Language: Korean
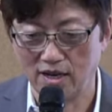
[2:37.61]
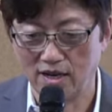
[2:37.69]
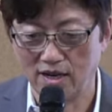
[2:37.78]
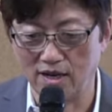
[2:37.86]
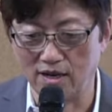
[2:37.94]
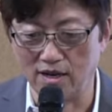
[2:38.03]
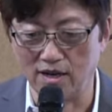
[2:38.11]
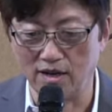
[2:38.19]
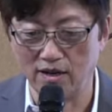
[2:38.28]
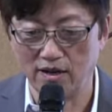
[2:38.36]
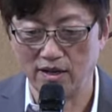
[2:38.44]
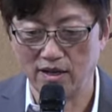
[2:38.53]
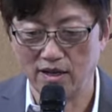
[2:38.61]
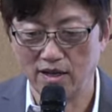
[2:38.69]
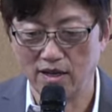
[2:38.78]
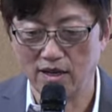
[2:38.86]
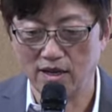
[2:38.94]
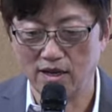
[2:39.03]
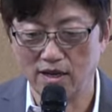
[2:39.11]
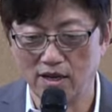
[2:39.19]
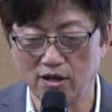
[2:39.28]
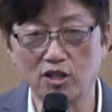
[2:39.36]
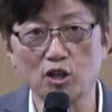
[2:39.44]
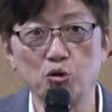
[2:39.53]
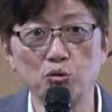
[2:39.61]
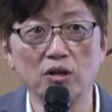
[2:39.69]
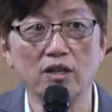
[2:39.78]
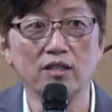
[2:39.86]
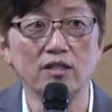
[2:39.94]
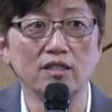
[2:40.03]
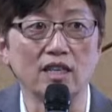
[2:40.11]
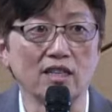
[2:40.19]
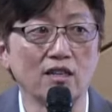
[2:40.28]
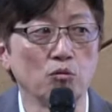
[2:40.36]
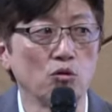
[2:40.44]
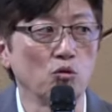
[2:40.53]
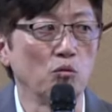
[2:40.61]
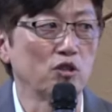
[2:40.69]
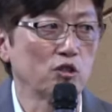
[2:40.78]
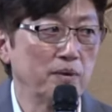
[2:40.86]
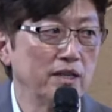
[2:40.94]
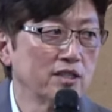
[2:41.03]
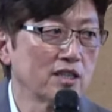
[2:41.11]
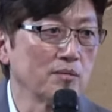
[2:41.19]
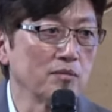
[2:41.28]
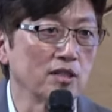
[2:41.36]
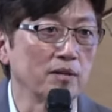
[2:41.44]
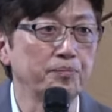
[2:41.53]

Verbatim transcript: 어, 그렇게 중요한 장이 오늘 로마서 8장입니다.